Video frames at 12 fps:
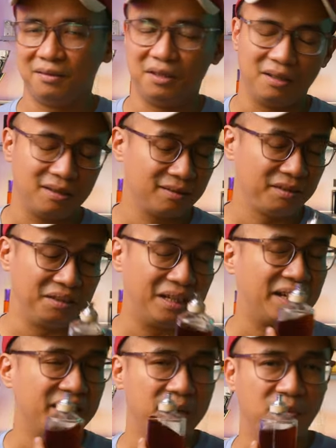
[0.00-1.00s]
Đó, thì các
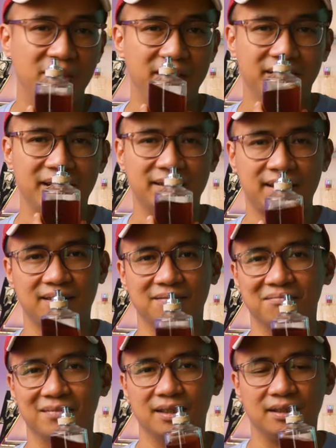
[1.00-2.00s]
anh em có thể thấy
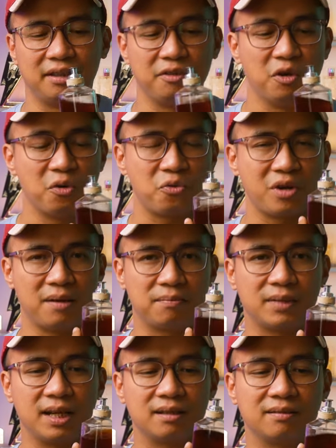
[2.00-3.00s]
rằng là cái độ đậm
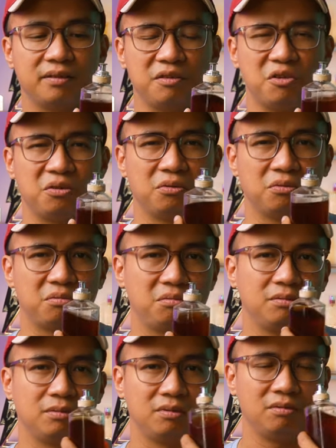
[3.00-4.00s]
đặc, cái độ
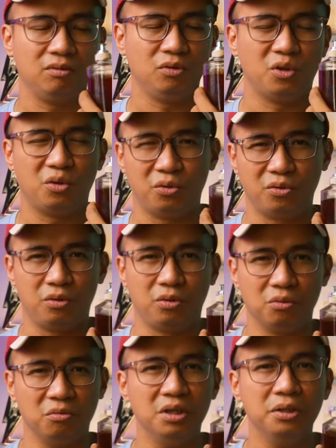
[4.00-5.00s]
độ
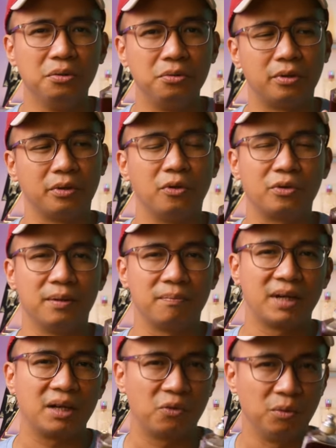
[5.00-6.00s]
độ lưu và độ đậm
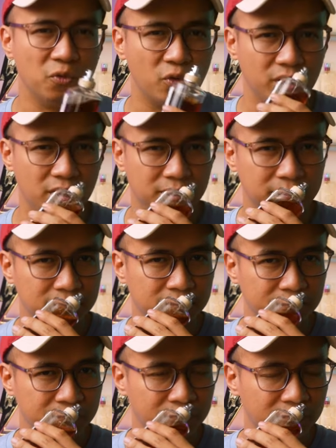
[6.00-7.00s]
đặc của mùi hương
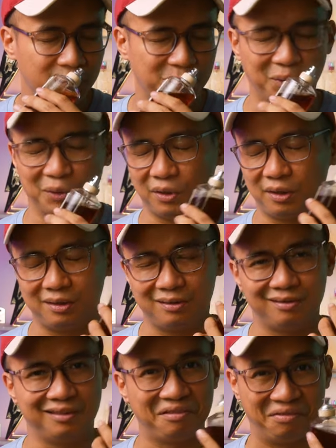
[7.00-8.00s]
của nó
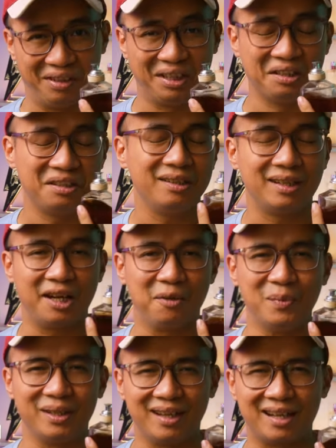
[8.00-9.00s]
phải như thế nào.
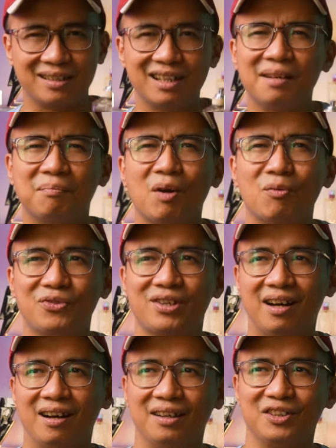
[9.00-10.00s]
Mình đang rất là mong
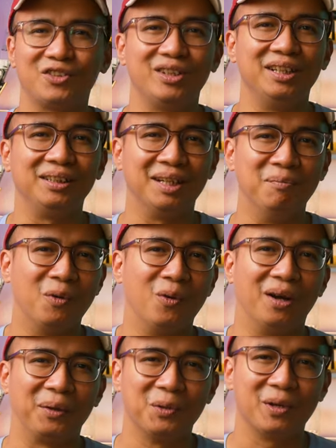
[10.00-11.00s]
chờ cho đến tầm
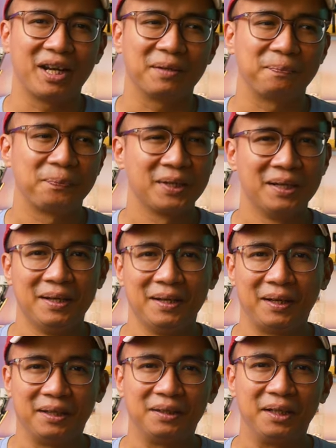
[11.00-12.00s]
khoảng Noel,
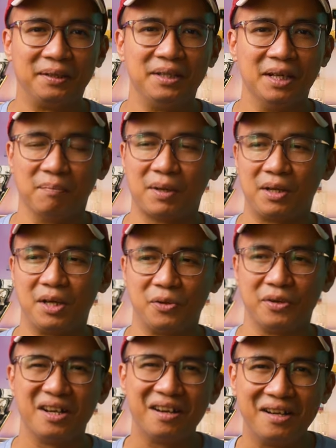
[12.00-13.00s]
cái thời điểm bắt đầu
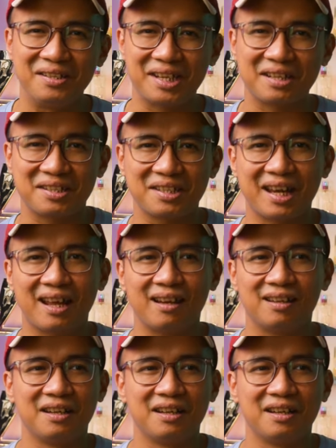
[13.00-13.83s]
nó hơi se se